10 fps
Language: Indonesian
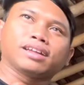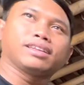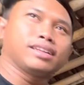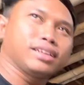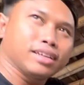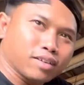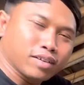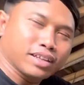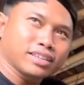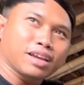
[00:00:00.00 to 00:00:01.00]
nanti di
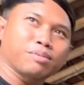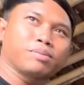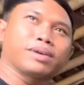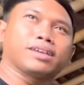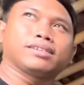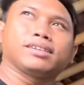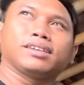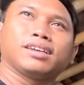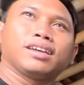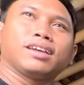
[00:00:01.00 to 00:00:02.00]
kontes APPSI
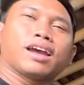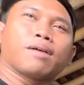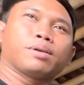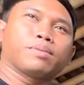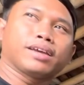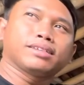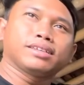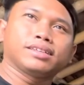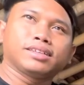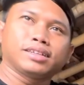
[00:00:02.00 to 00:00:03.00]

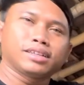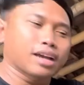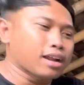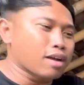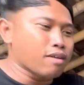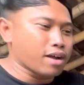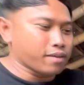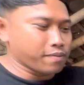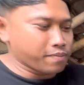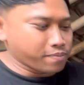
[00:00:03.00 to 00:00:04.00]
APPSI di Karawang
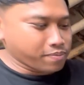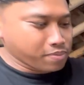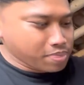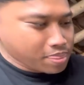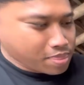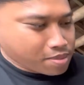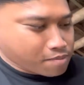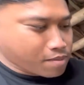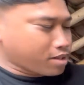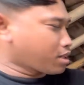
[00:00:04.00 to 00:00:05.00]

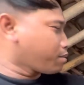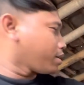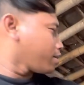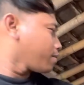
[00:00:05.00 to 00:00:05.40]
mantap ya